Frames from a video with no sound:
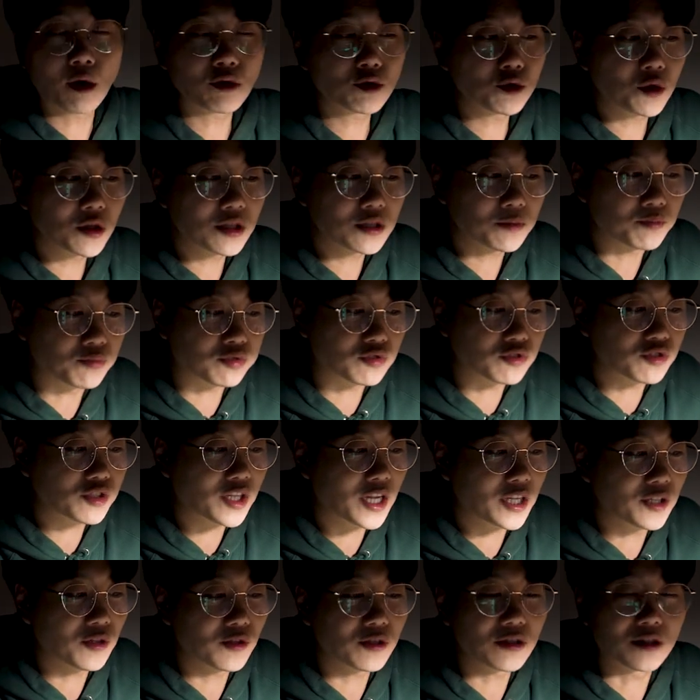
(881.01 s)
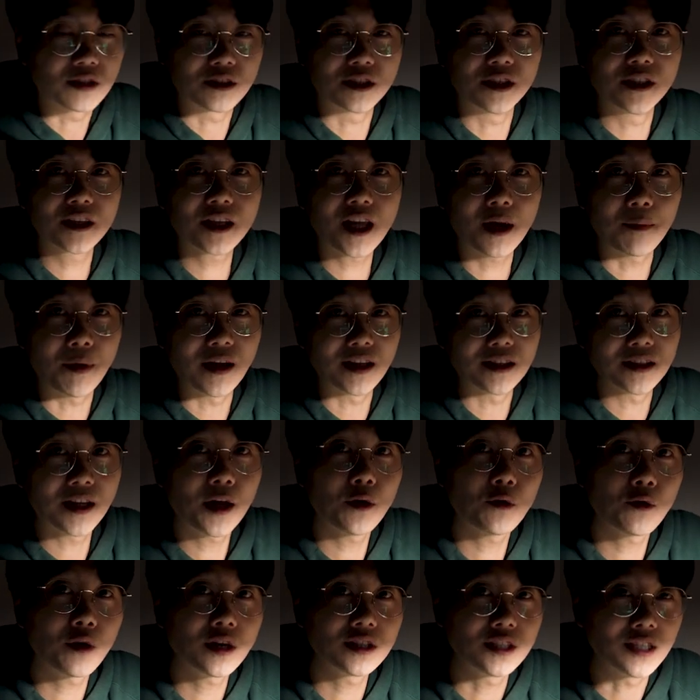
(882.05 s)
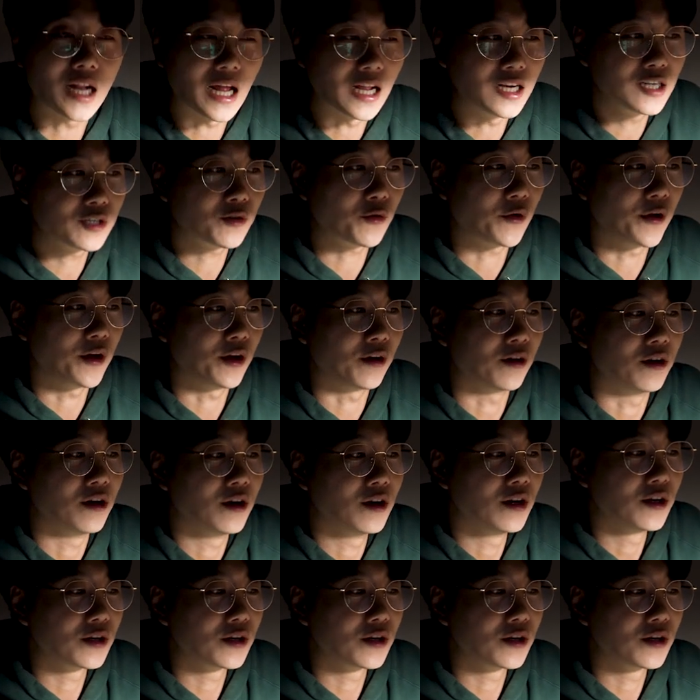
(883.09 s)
평소에는 북스캐너를 그렇게 많이 사용하지는 않을 거예요